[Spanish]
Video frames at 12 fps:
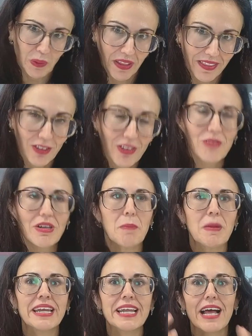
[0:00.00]
decirlo de alguna
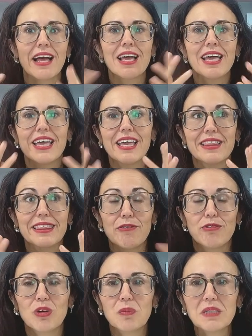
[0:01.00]
manera, eh, de
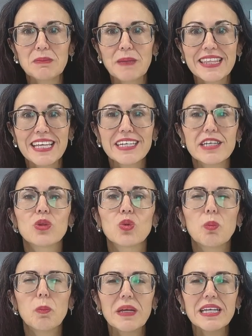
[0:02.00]
forma especial y tu
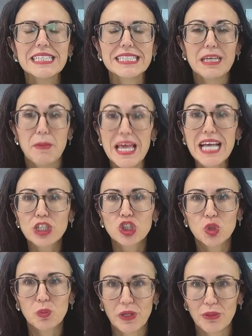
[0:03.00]
piel se vea
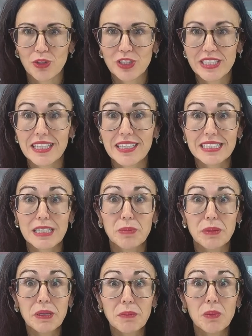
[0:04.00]
súper bonita desde el
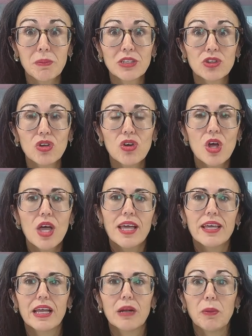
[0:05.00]
primer momento
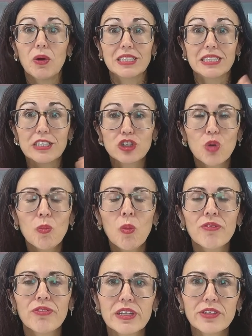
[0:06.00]
que la pongas. Es como un
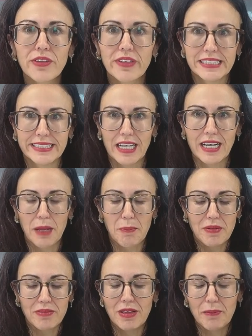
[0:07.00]
filtro de Instagram,
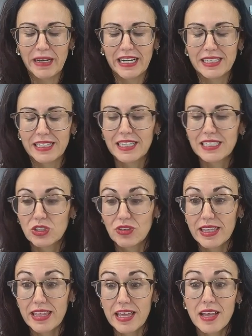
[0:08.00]
para que te hagas una
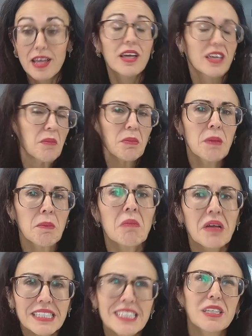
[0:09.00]
idea. Y a mí
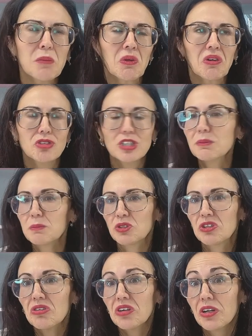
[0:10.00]
ese tipo de cosas pues
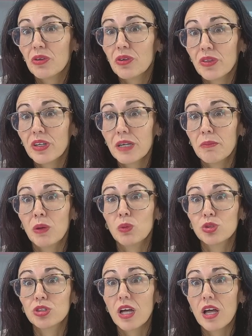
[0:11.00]
tengo que reconocer que me
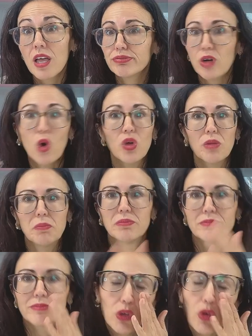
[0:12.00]
gusta. Hoy,
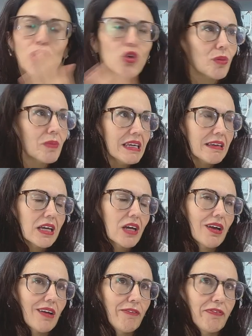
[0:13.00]
hoy dormí
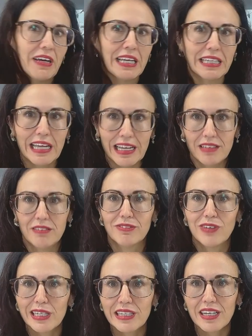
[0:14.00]
fatal
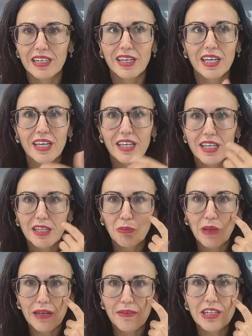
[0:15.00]
fatal. Y me
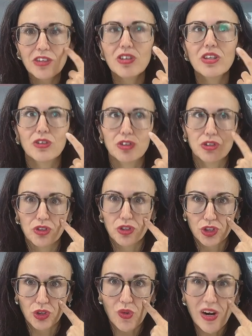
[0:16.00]
levanto y digo yo, Dios,
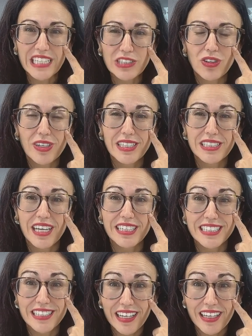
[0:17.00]
con unas ojeras
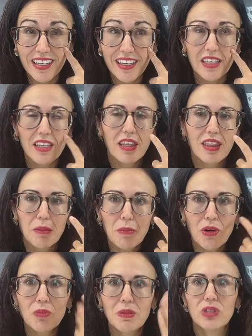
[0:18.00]
hasta aquí y encima
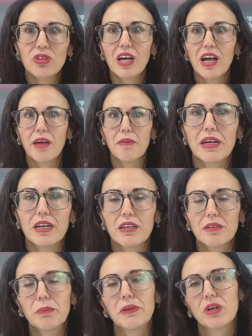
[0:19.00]
hoy me toca grabar.
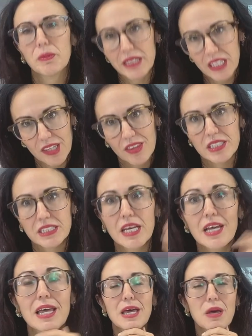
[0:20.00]
¿Pero qué me dices?
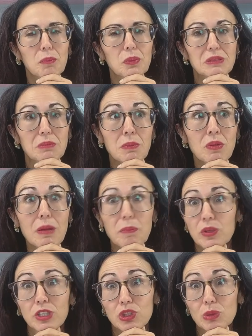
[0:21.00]
Pues me mola por
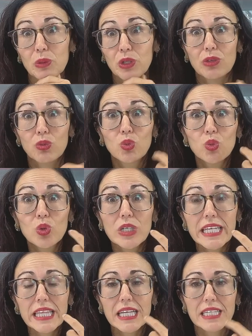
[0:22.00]
eso, porque tú
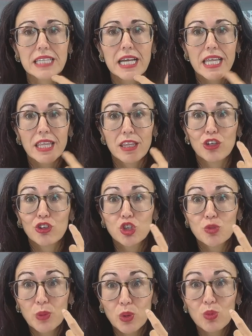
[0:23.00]
utilizas ciertos
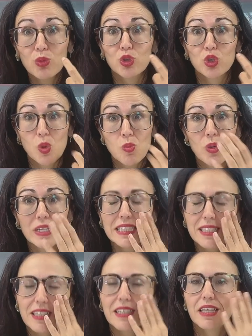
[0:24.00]
productos como
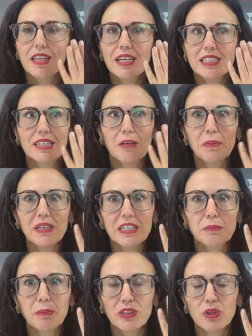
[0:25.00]
este que te da ese
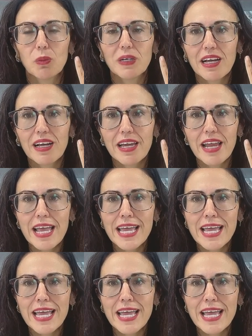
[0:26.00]
aspecto buena cara